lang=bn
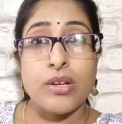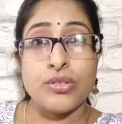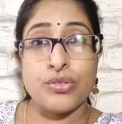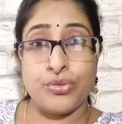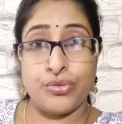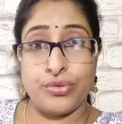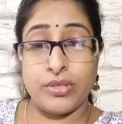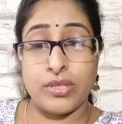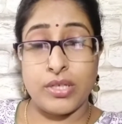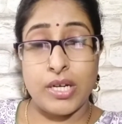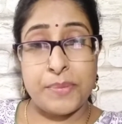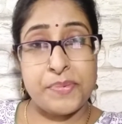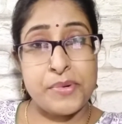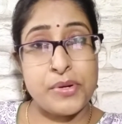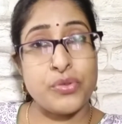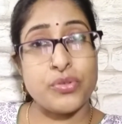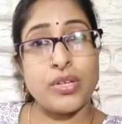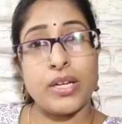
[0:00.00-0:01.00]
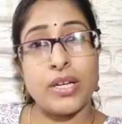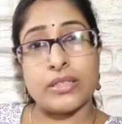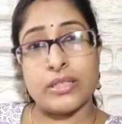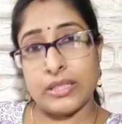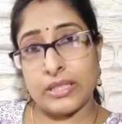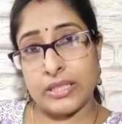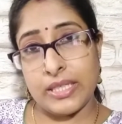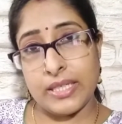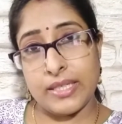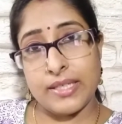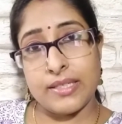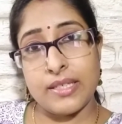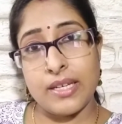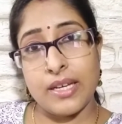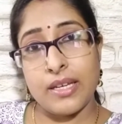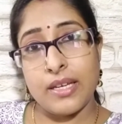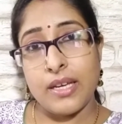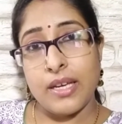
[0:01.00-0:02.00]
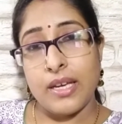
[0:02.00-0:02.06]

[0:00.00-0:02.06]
শরীর খারাপটাও তাড়াতাড়ি সেরে যায়